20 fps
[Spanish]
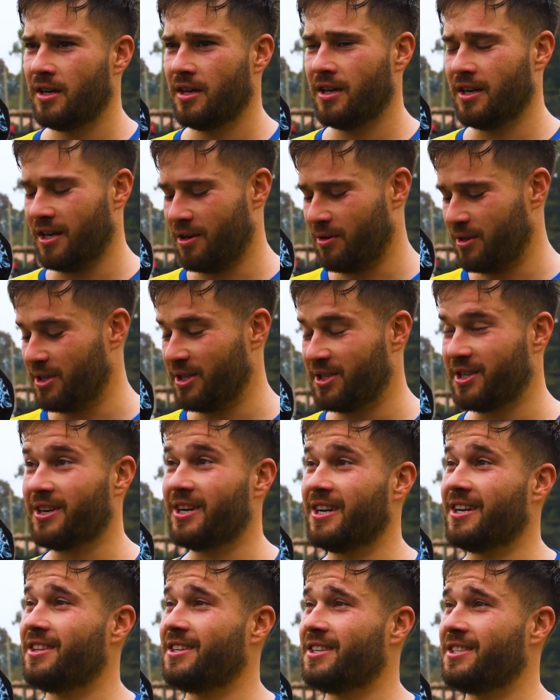Eh, Nahuel se
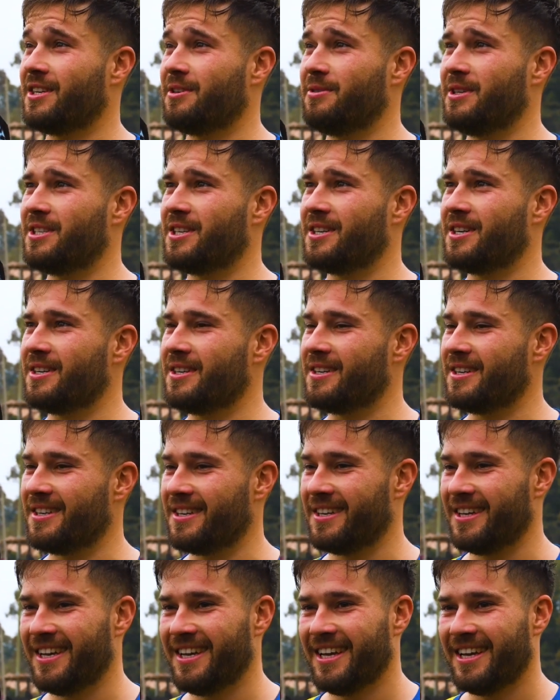lleva las tres cervezas, que
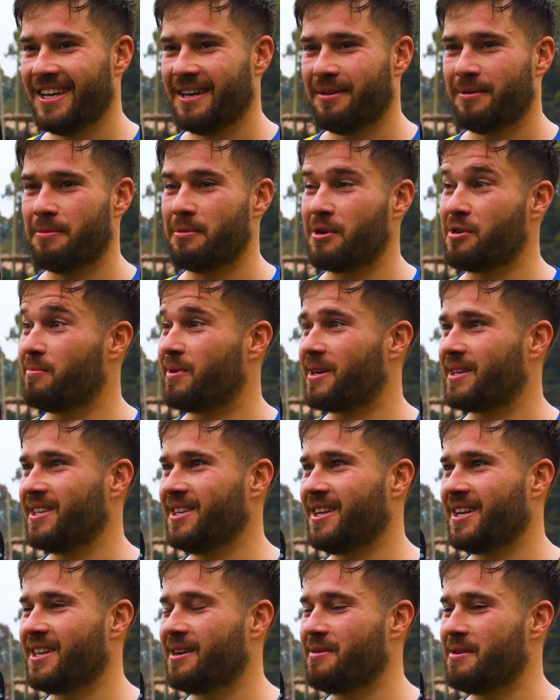vamos a
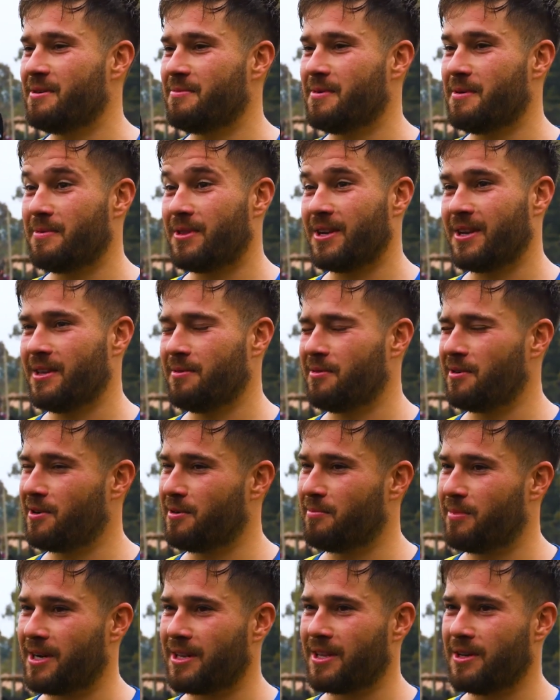compartirla también, tratemos
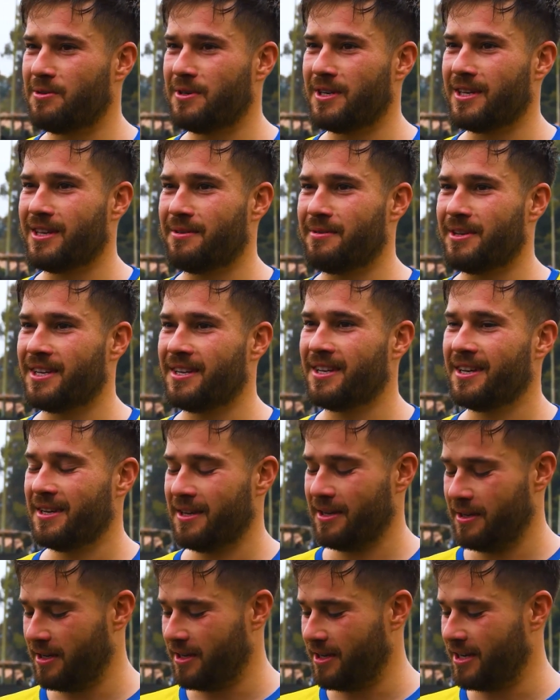que comparta una también.
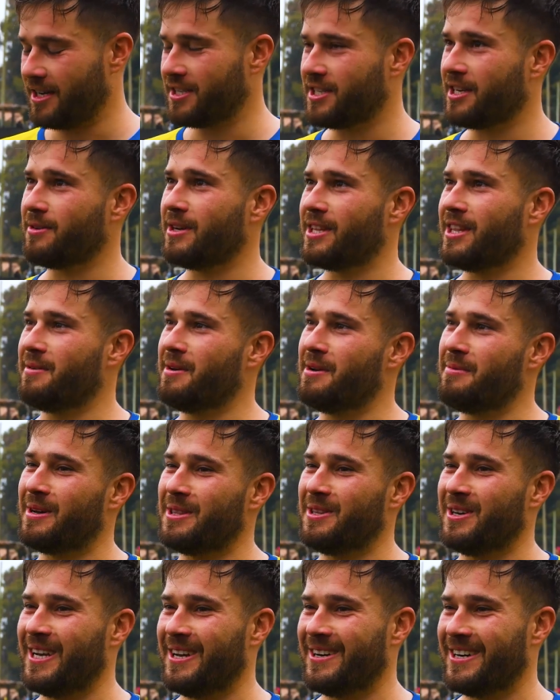Y la yerba también
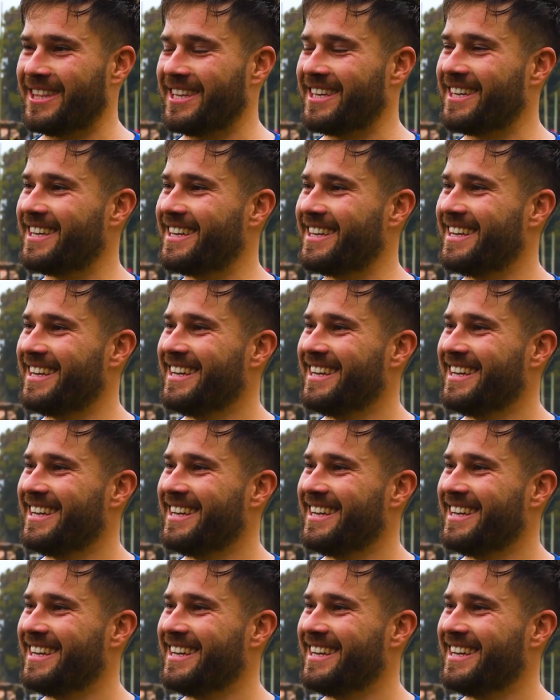para toda la banda.